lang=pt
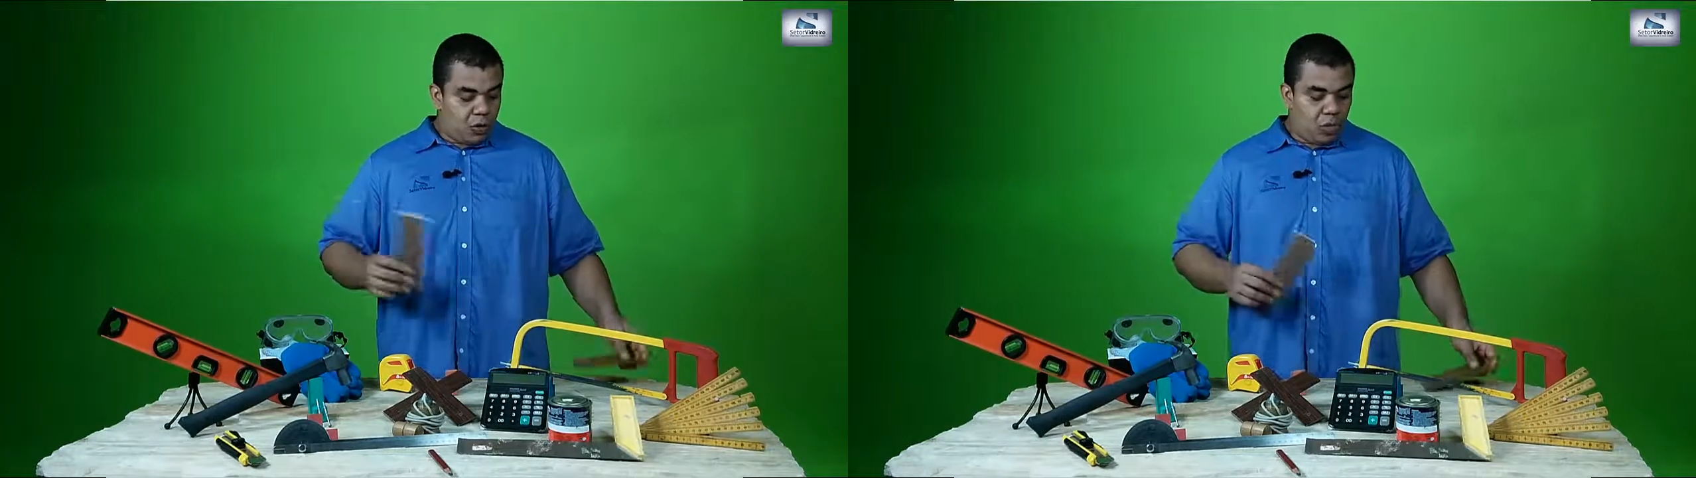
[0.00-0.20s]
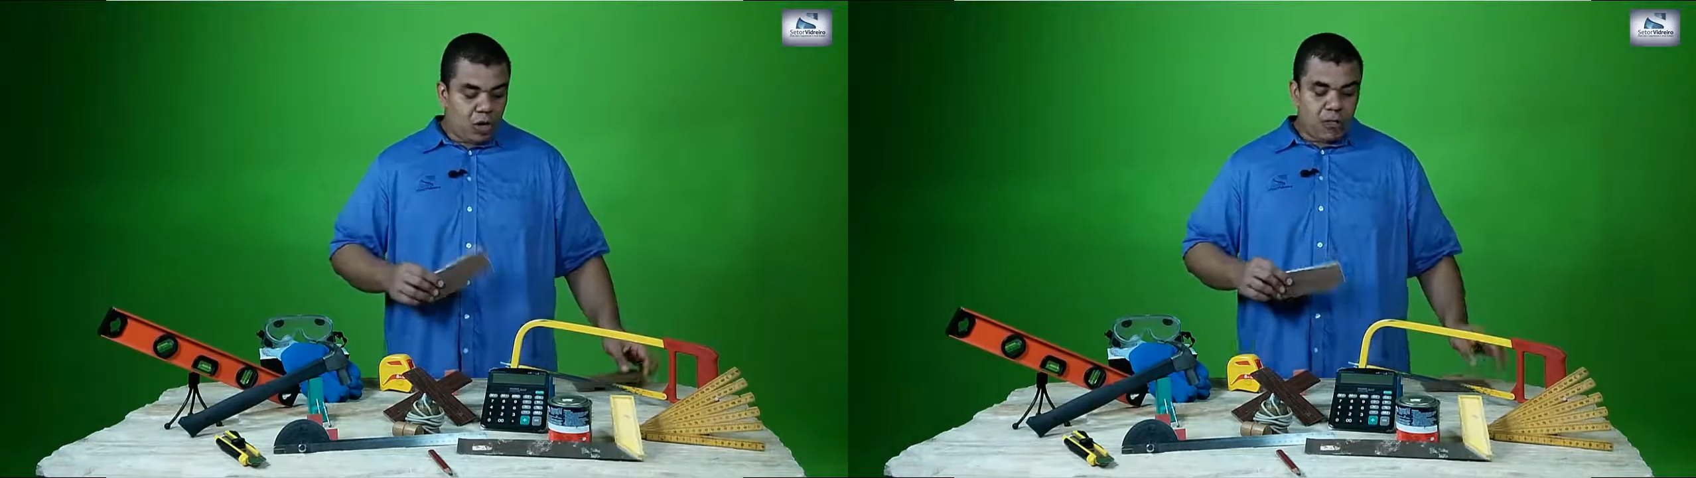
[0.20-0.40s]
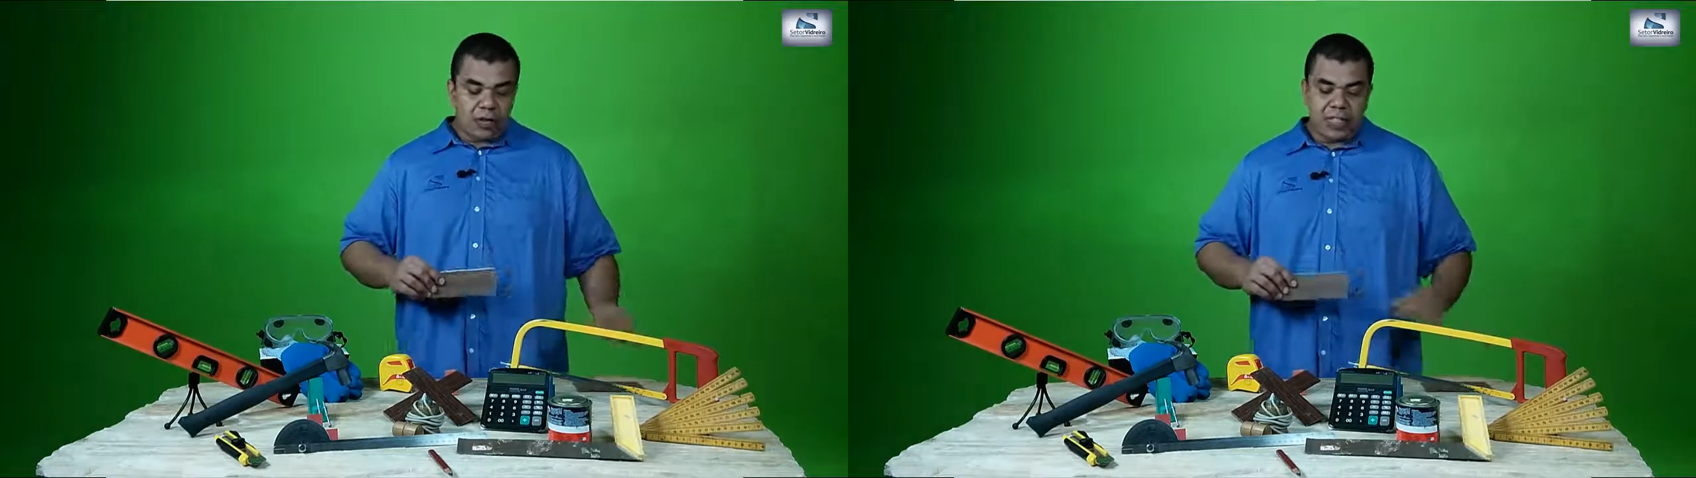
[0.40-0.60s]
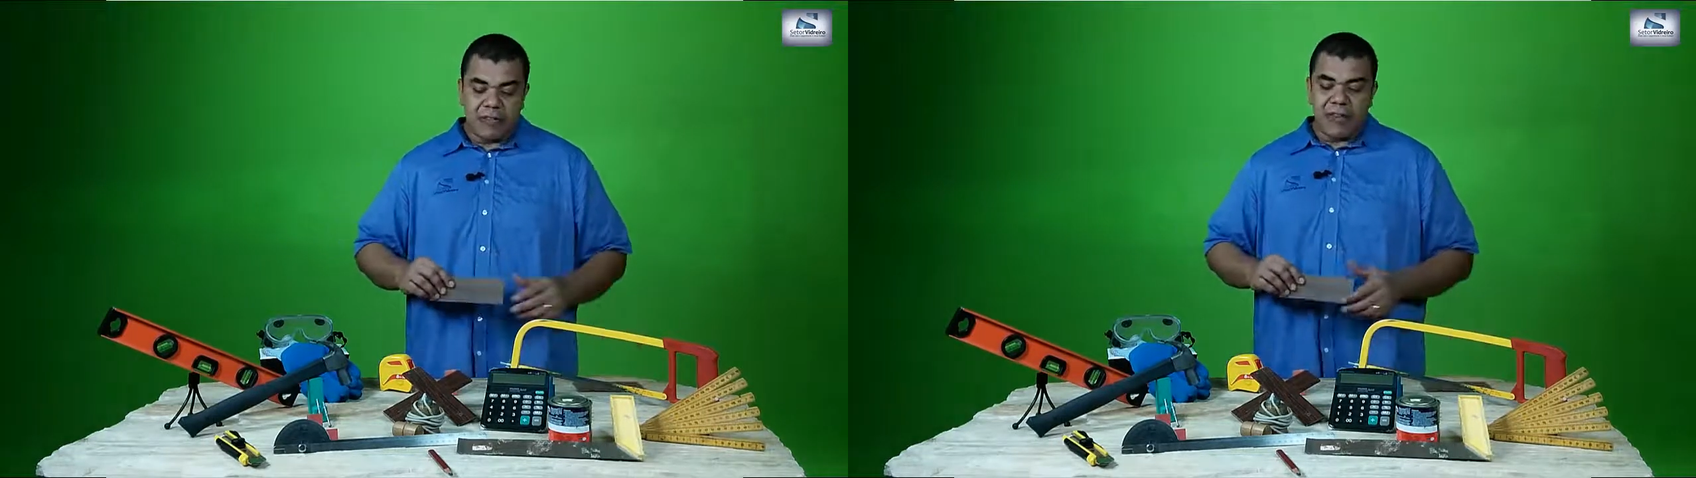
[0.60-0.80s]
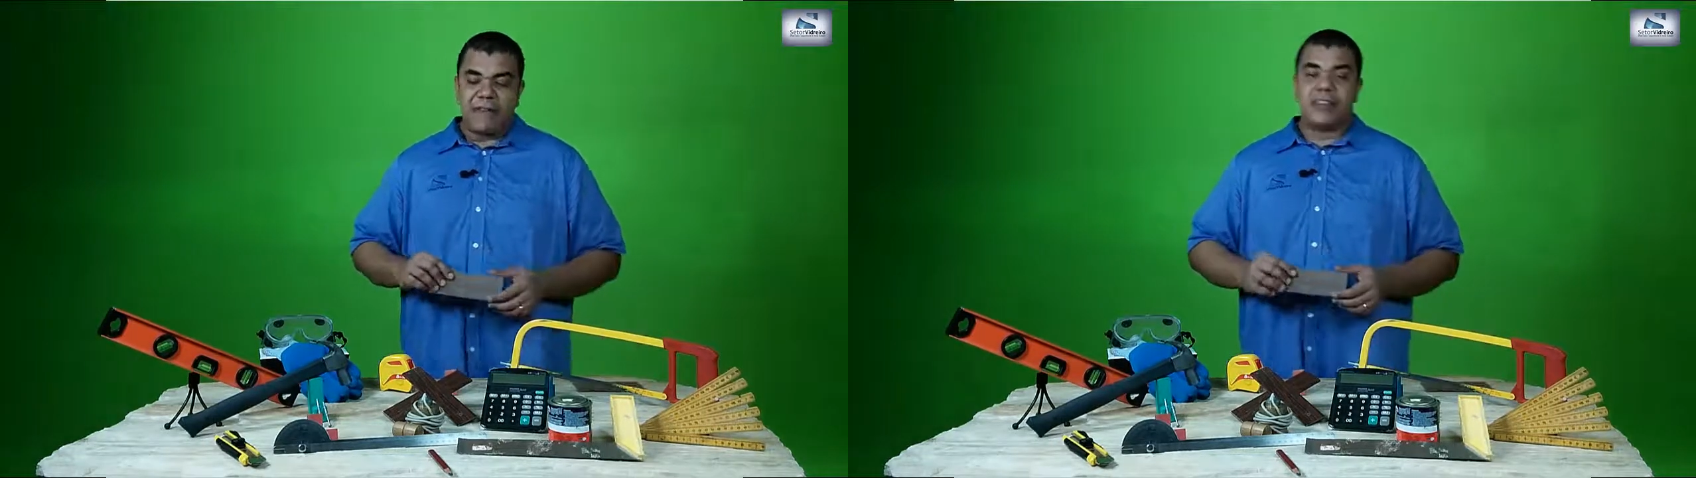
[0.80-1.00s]
quando você
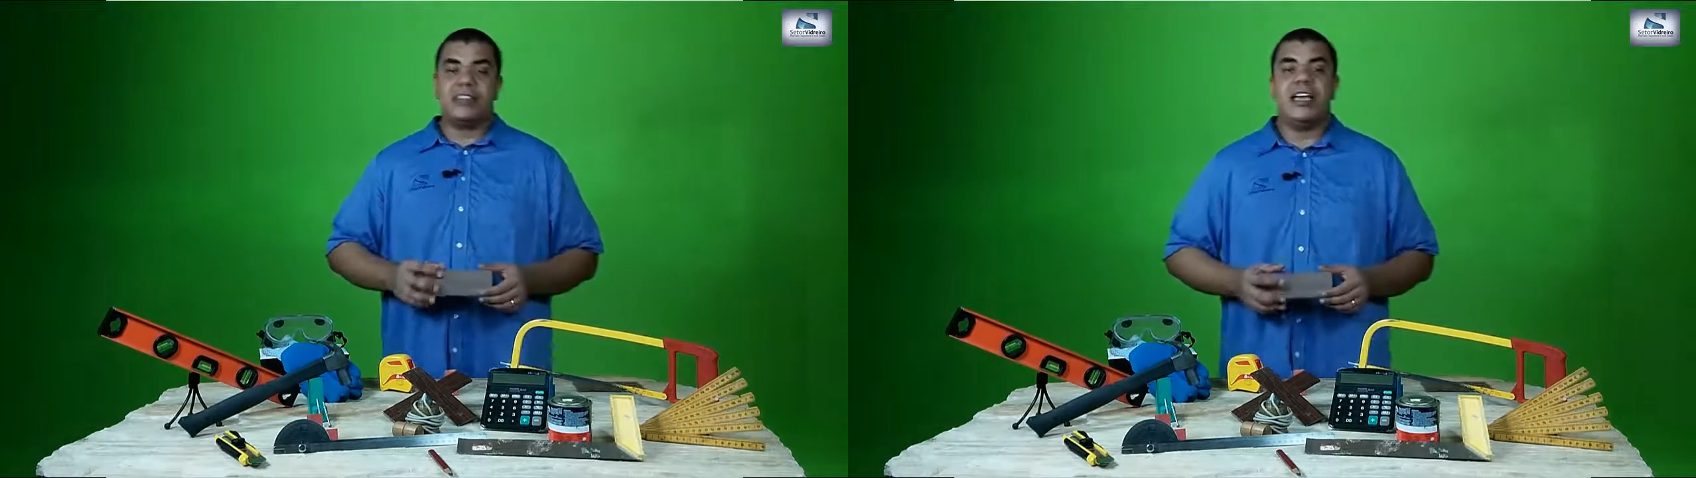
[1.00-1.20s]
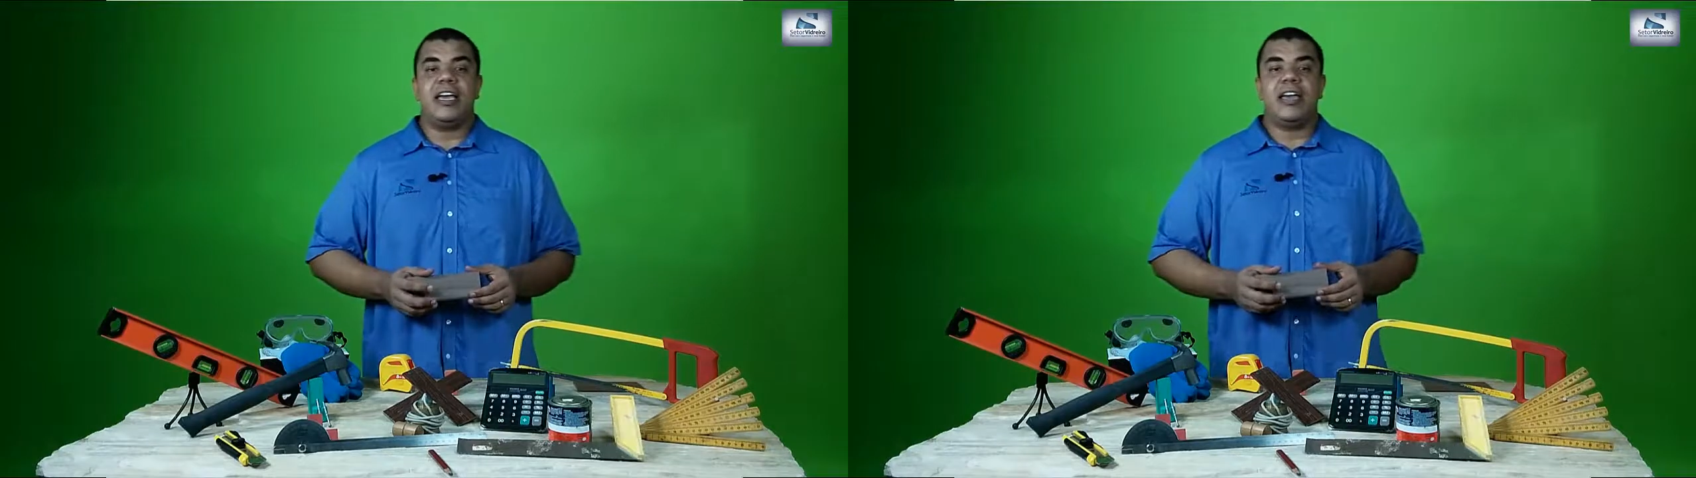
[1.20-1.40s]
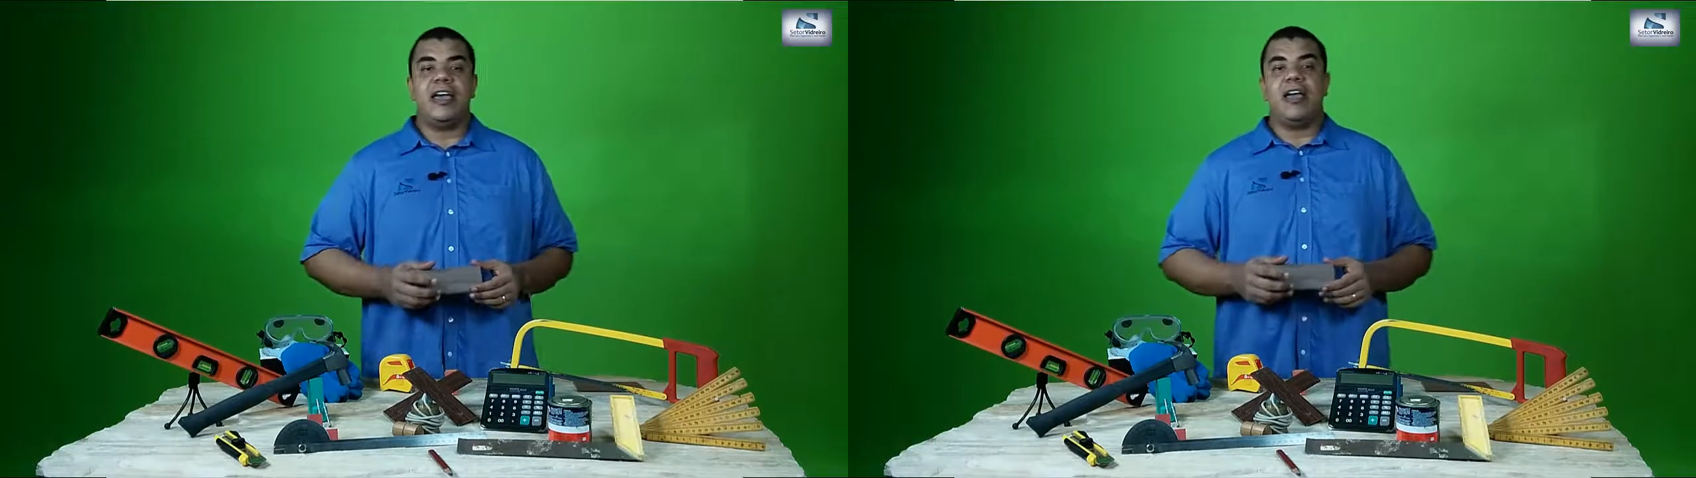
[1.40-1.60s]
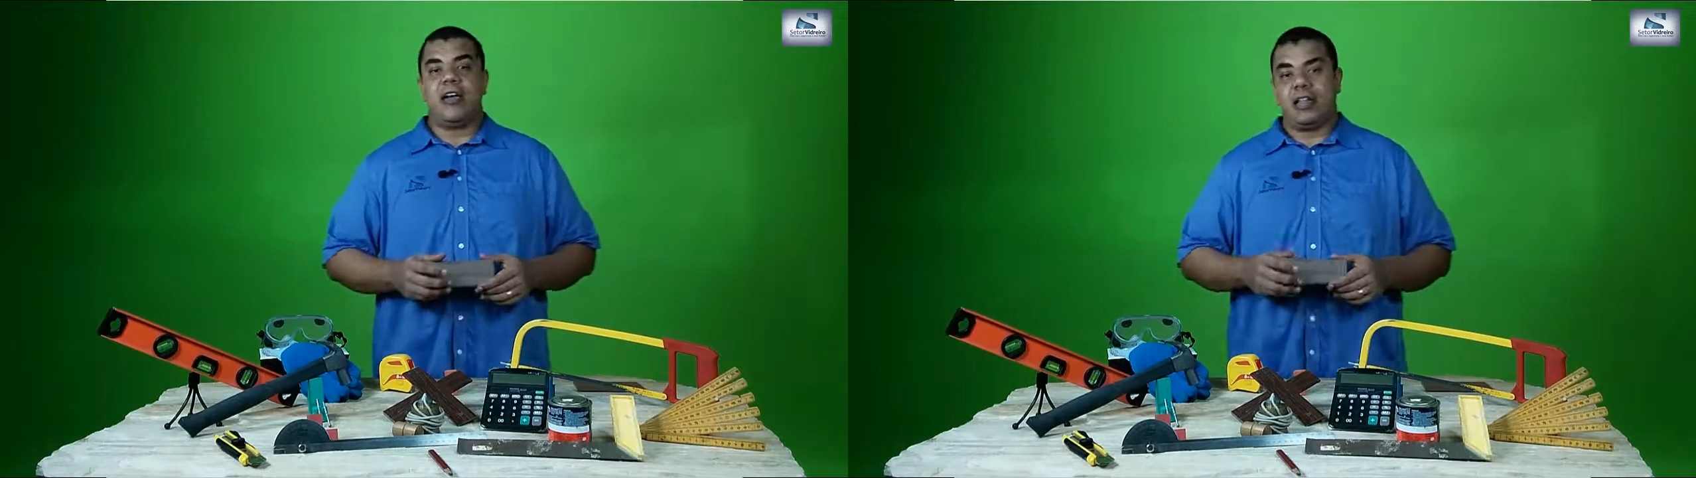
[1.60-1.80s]
vai fazer,